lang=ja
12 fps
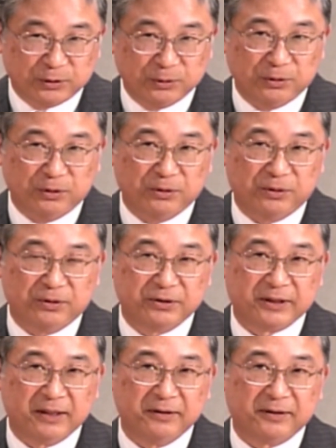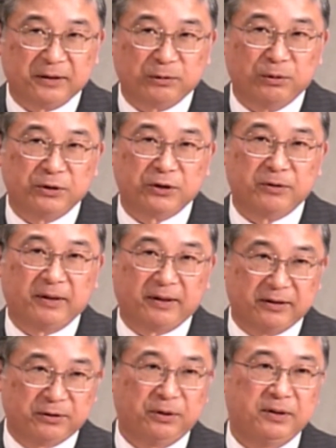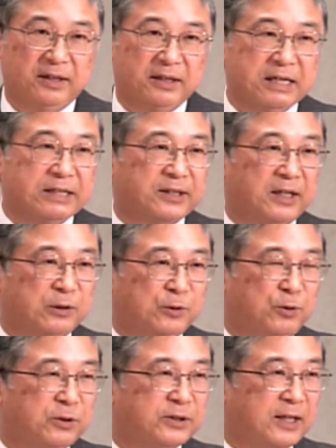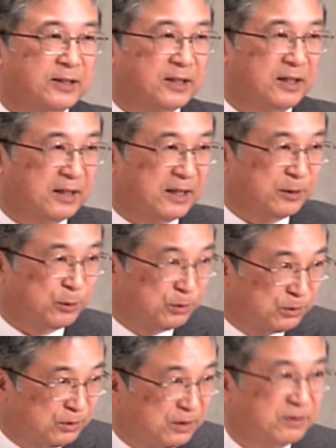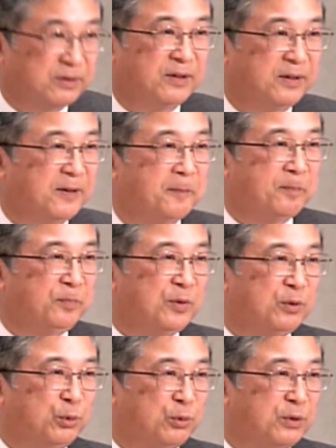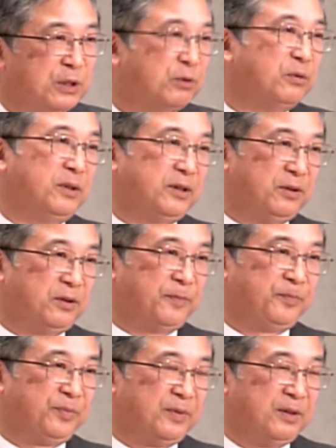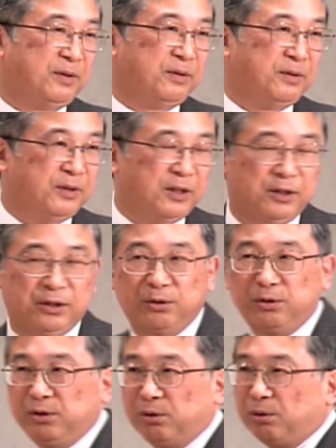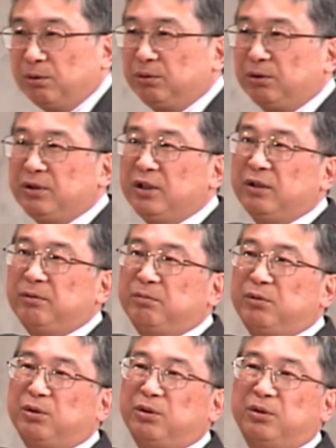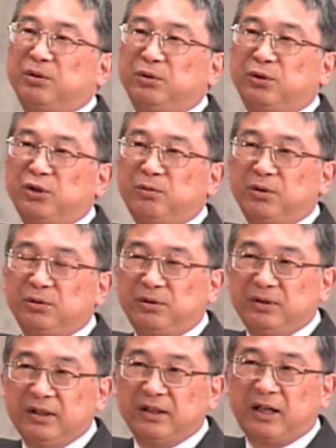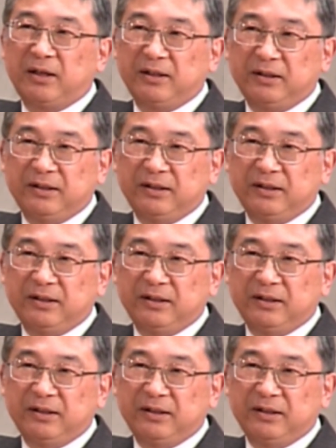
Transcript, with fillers: の選択をするわけですそれでイサクを捧げるっていうふうなねところ行くんですよ。でいよいよ本当にもう喉元には